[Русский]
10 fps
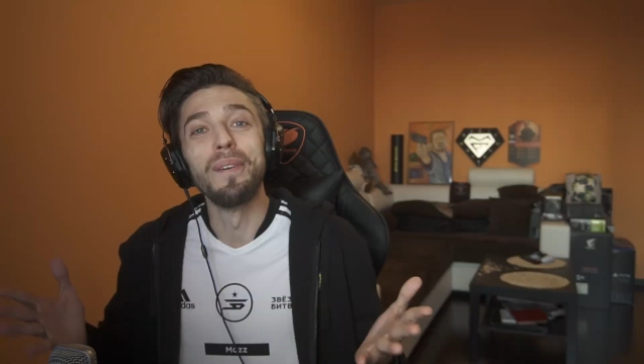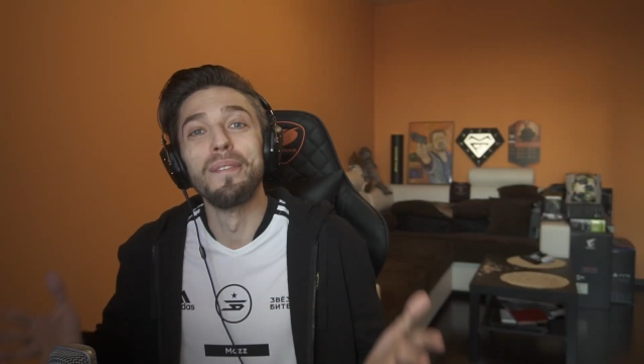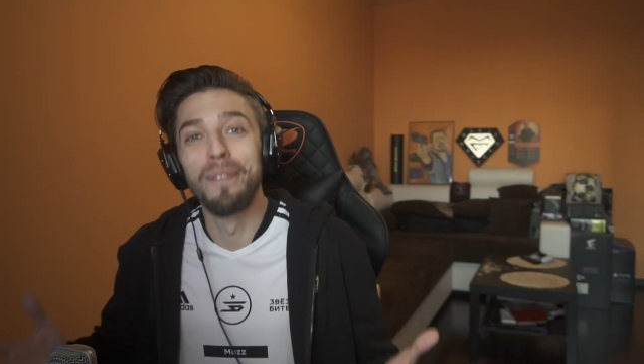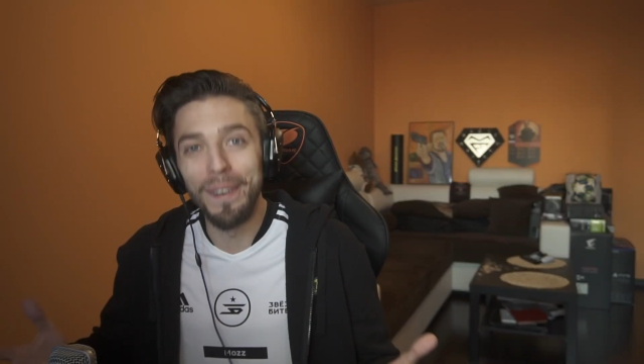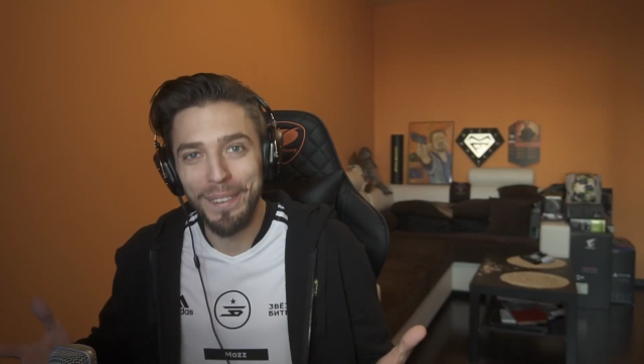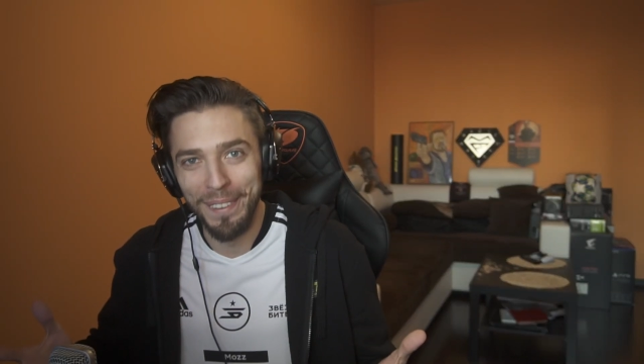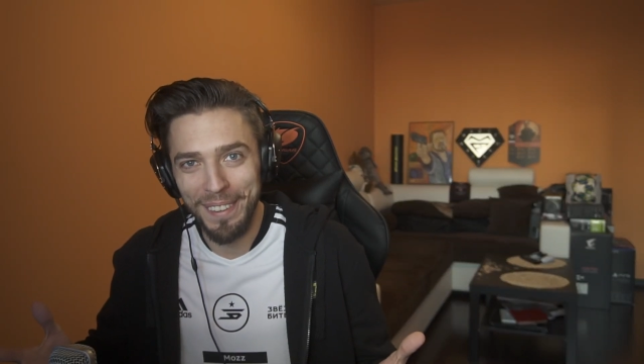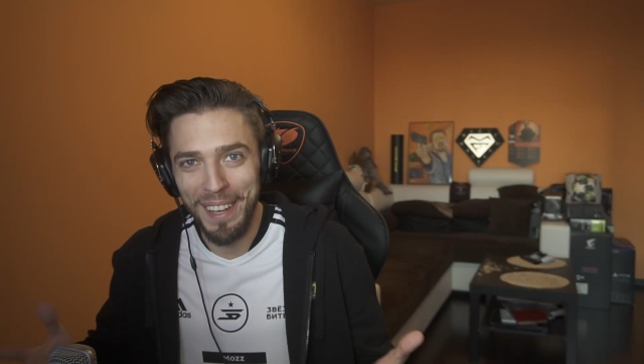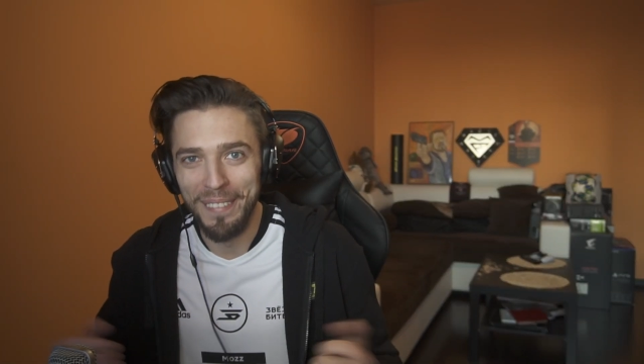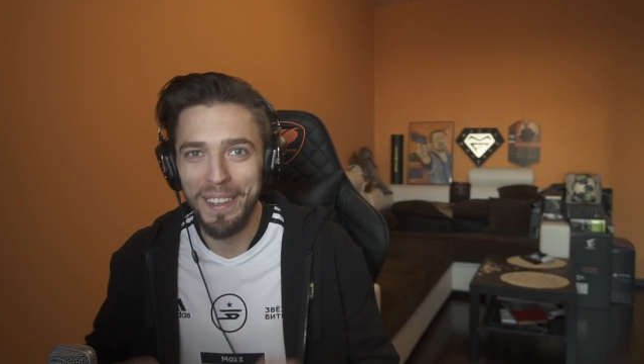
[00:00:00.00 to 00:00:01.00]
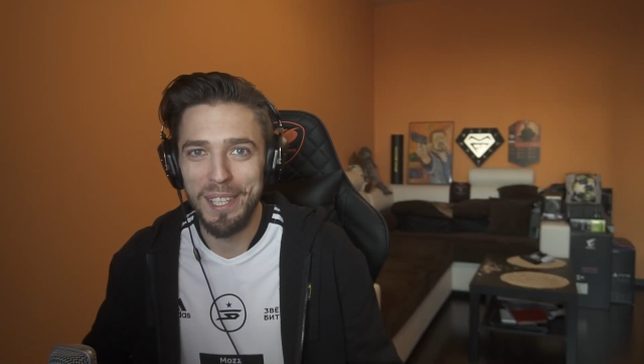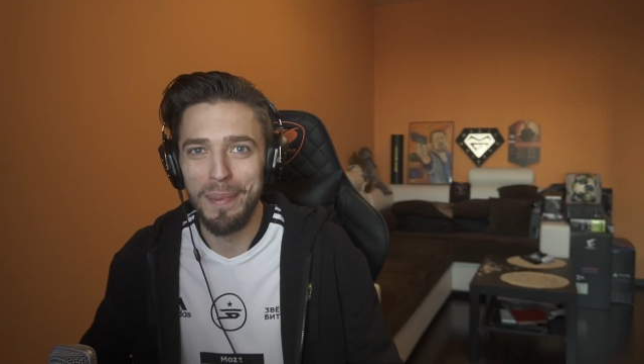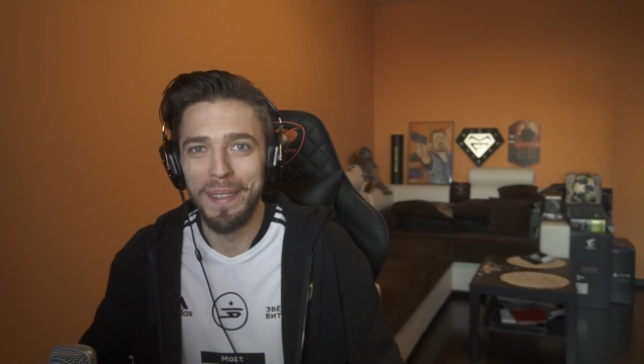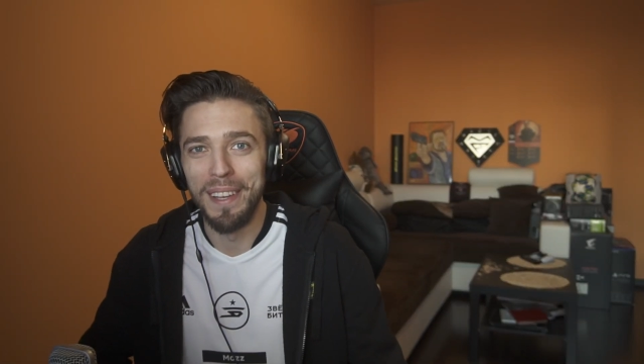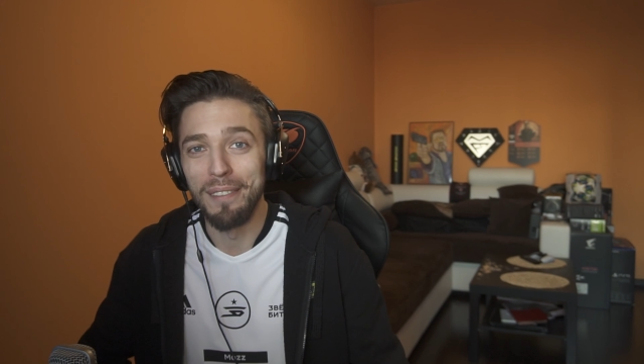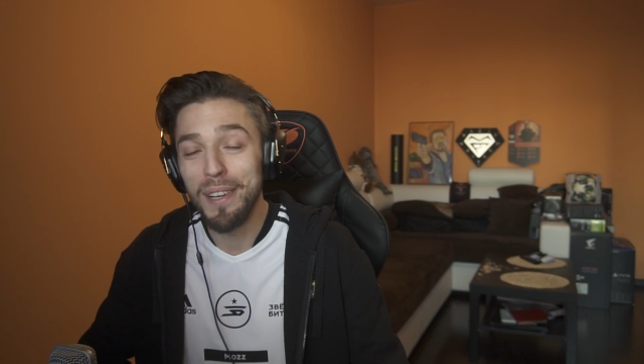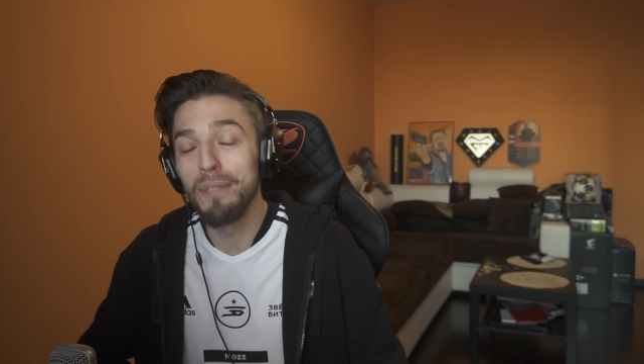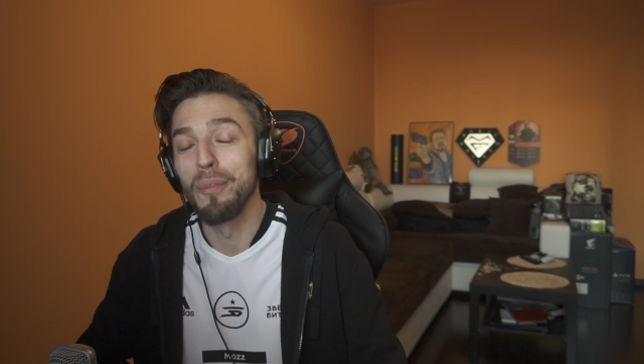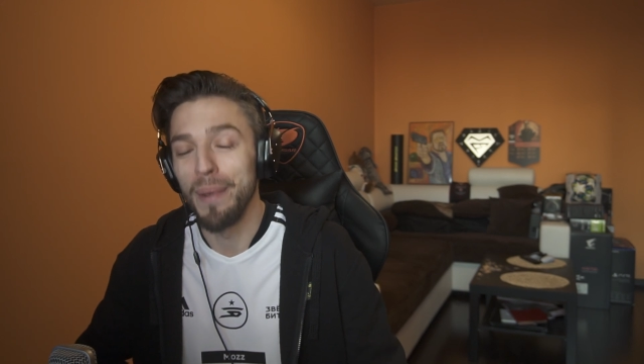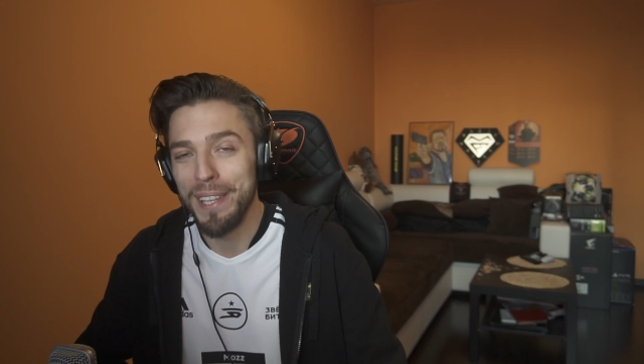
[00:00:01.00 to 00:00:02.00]
вот он, дамы и господа, вы
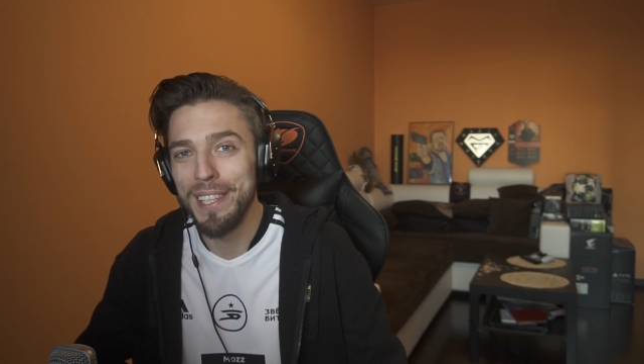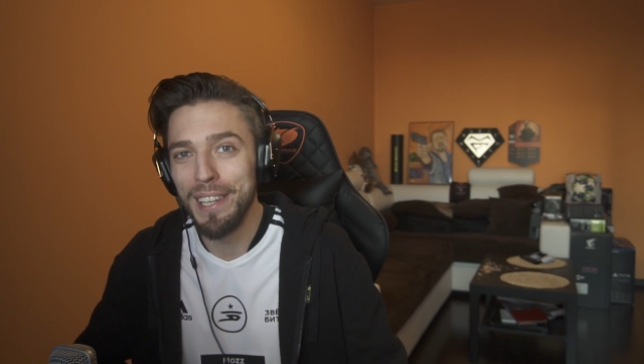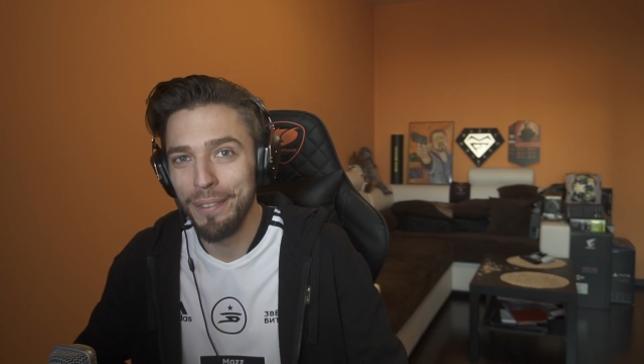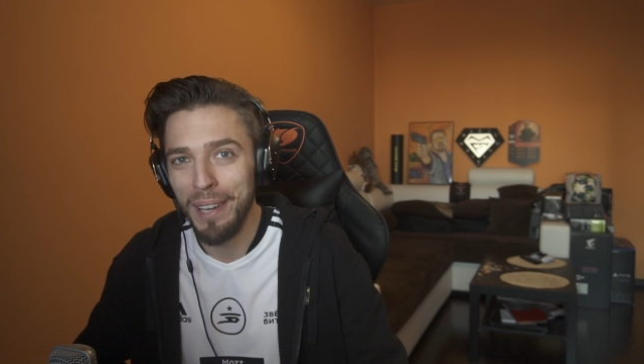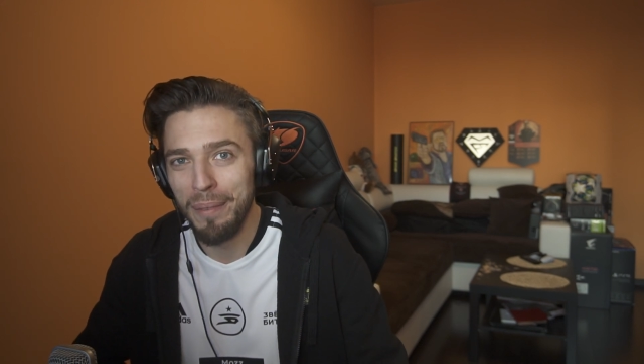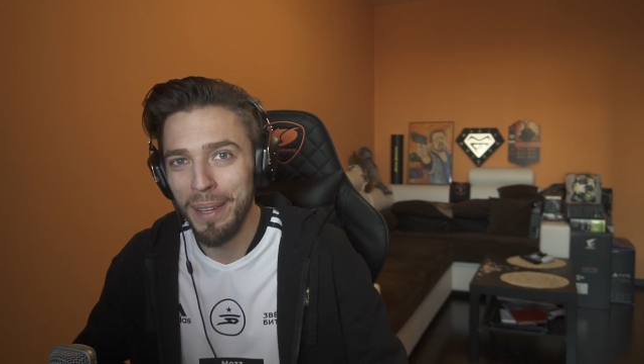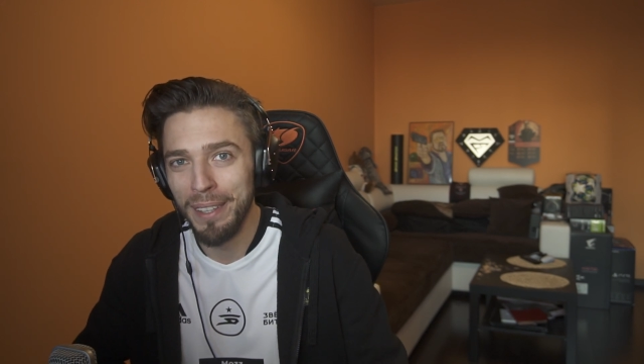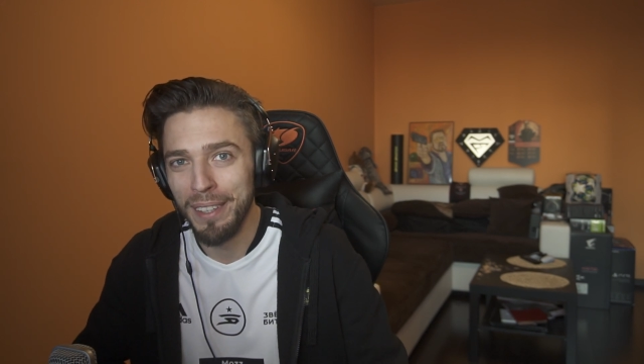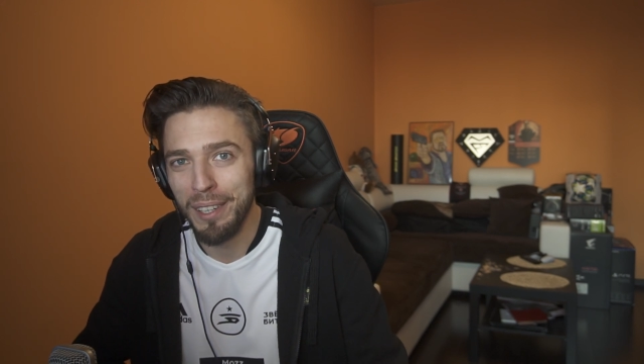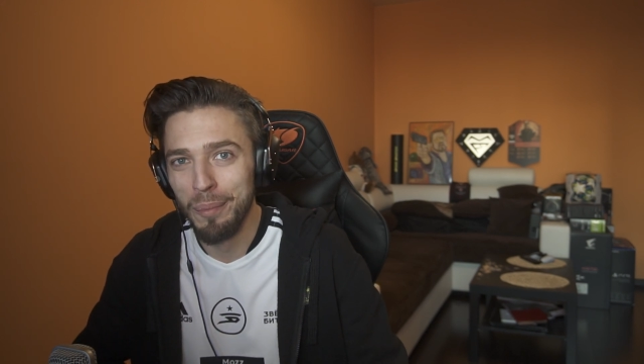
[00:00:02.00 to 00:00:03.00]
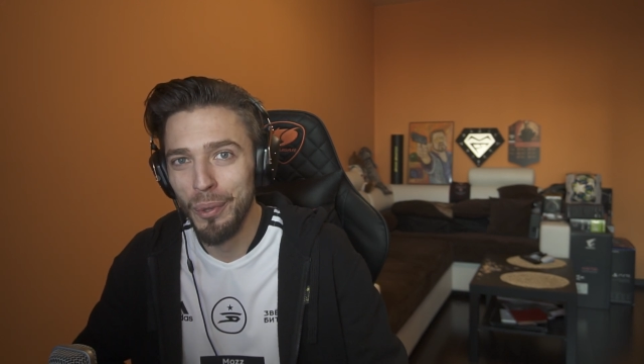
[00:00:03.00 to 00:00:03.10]
его просили в комментах,